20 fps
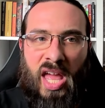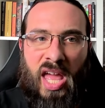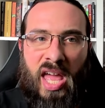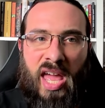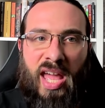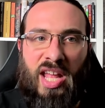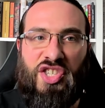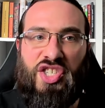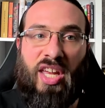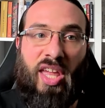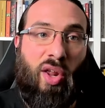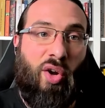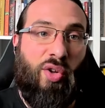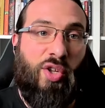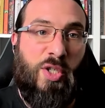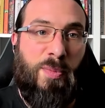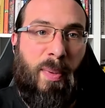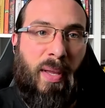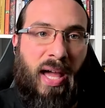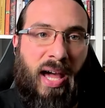e cercherò di
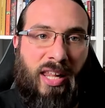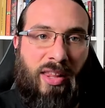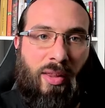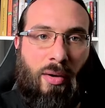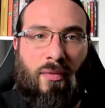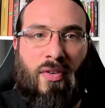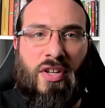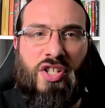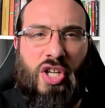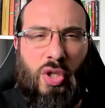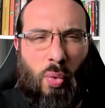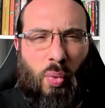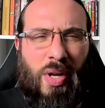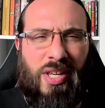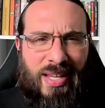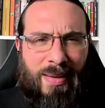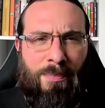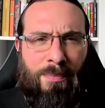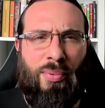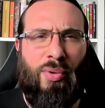spiegartelo facendo un
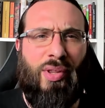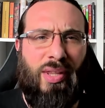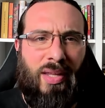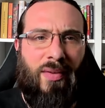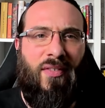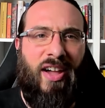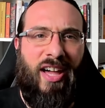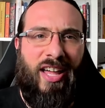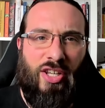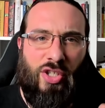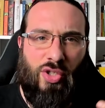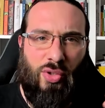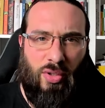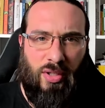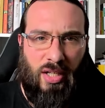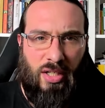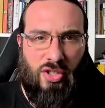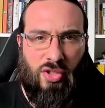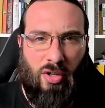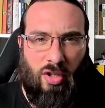esempio diverso dal
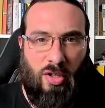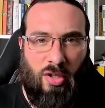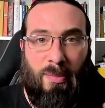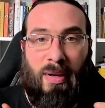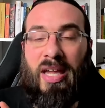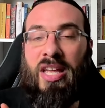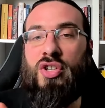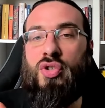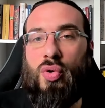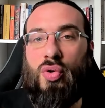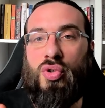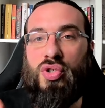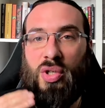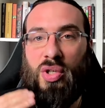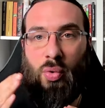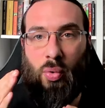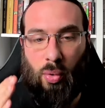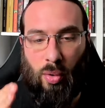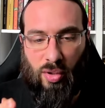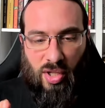solito ma che sono
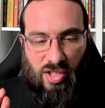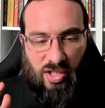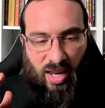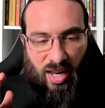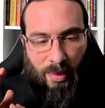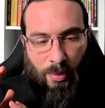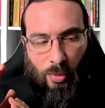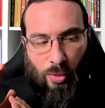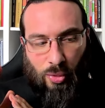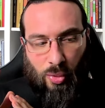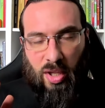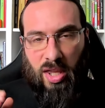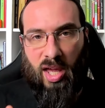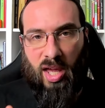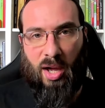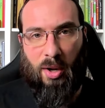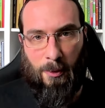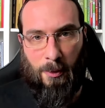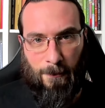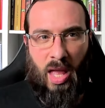sicuro ti sarà molto
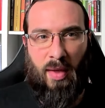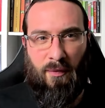chiaro